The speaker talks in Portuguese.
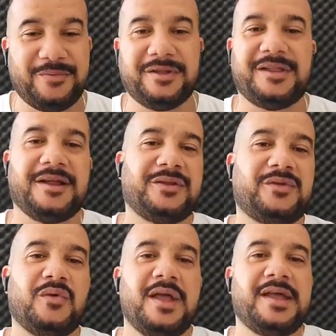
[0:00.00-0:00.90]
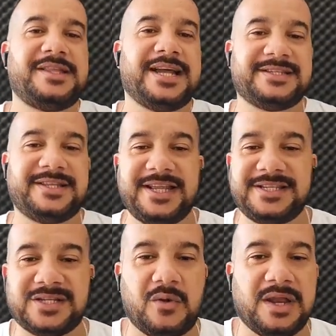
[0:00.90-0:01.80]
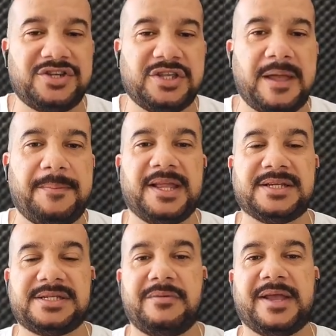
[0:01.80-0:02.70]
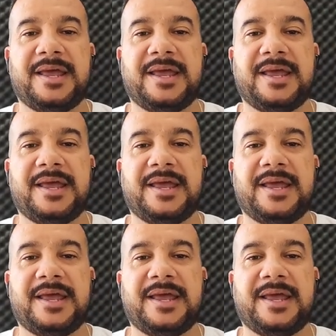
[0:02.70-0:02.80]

Portanto, das três escolas de interpretação,